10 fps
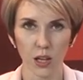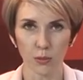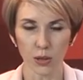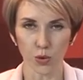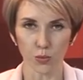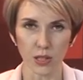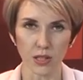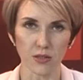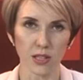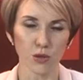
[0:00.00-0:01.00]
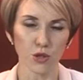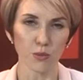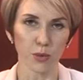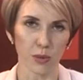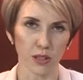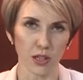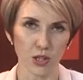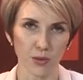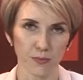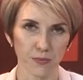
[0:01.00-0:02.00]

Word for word: Подробности в следующем репортаже.